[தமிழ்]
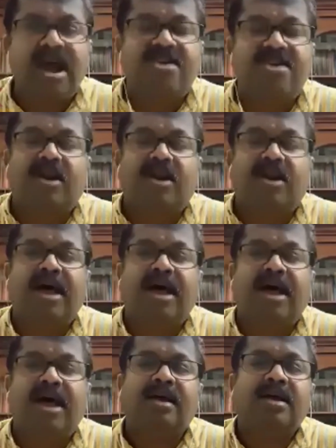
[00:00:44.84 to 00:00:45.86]
நேற்று இல்ல
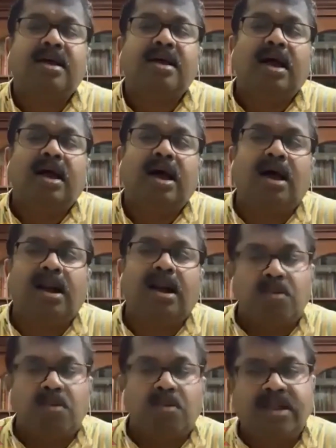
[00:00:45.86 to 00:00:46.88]

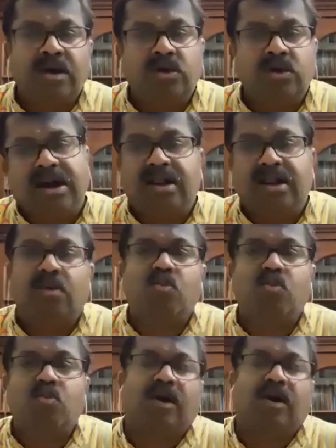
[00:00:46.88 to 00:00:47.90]
நம்ம அதை வந்து கிட்டத்தட்ட
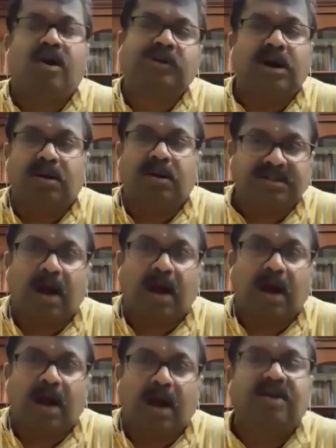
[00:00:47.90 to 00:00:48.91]
மூவாயிரம் வருஷமா நம்ம
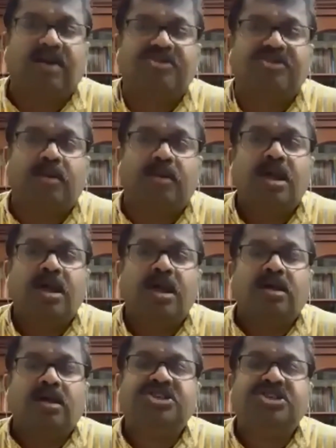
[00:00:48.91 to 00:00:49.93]
சாப்பிட்டுட்டு இருக்கிற விஷயம்
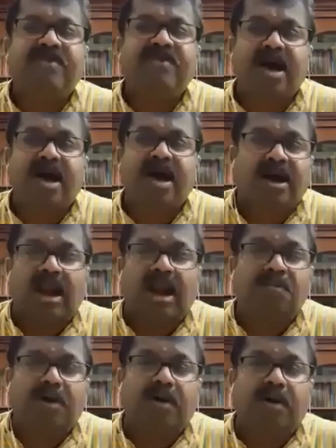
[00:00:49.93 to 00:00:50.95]
ஜீவிகான்னு
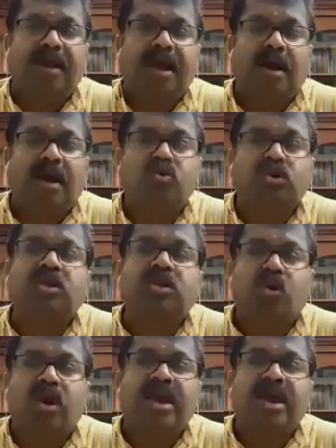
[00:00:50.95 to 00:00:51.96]
கேள்விப்பட்டிருப்பீங்க
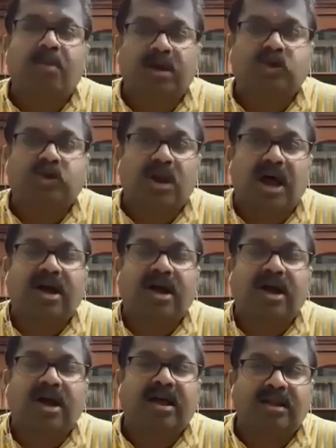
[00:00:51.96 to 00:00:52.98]
புத்தருடைய
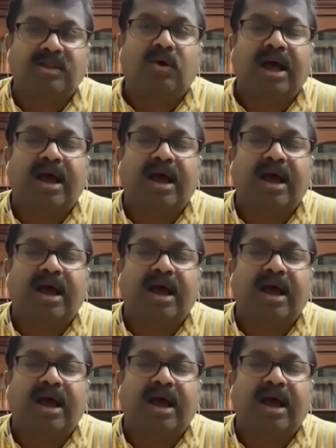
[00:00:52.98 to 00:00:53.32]
மருத்துவராக இருந்தவங்க